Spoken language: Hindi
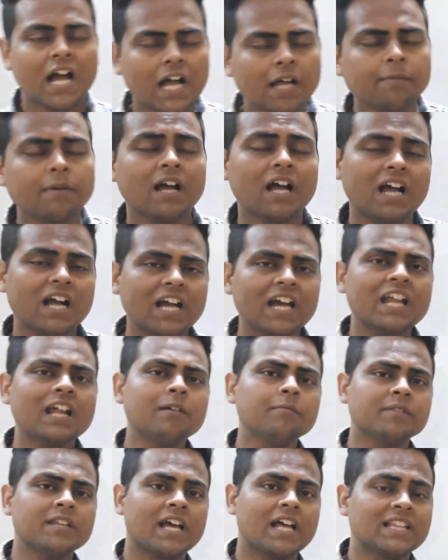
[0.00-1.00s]
अब अगर
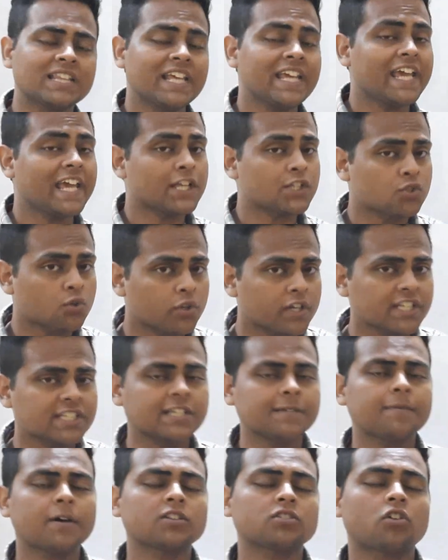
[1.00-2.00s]
हम ध्यान दें एक छोटी
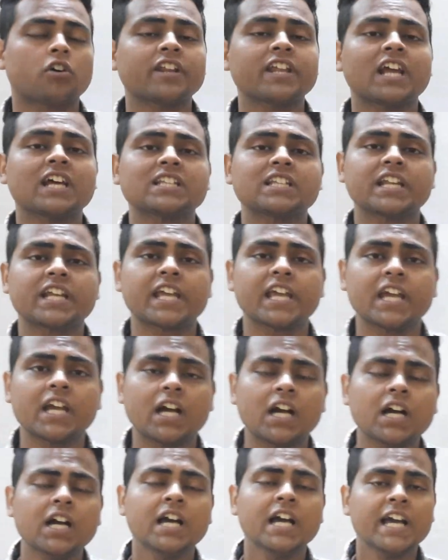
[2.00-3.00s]
सी बात और याद रखिएगा